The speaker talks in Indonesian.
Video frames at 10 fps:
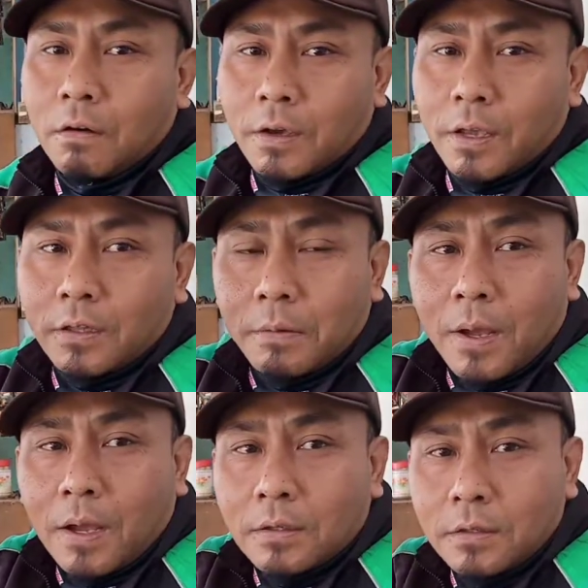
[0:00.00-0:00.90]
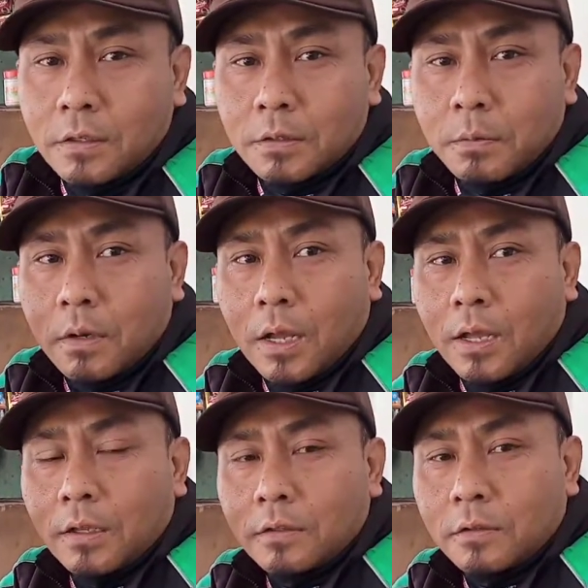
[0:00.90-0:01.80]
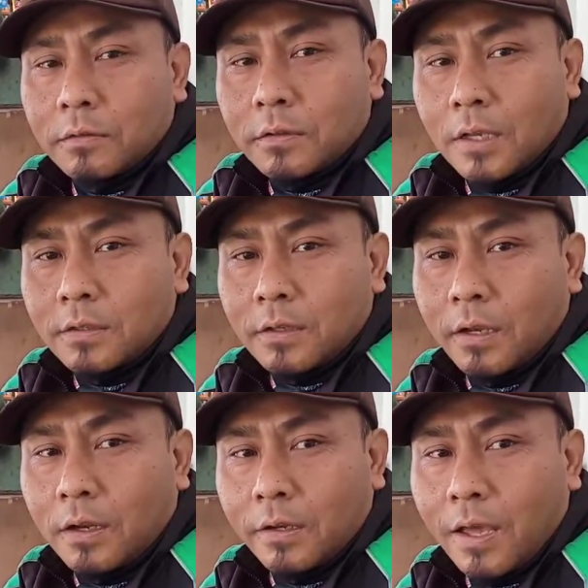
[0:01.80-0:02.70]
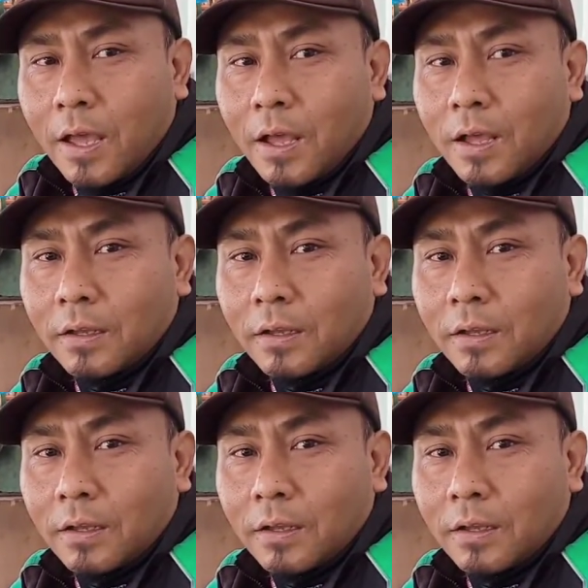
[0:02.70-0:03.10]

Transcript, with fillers: oke terima kasih semoga sukses channelnya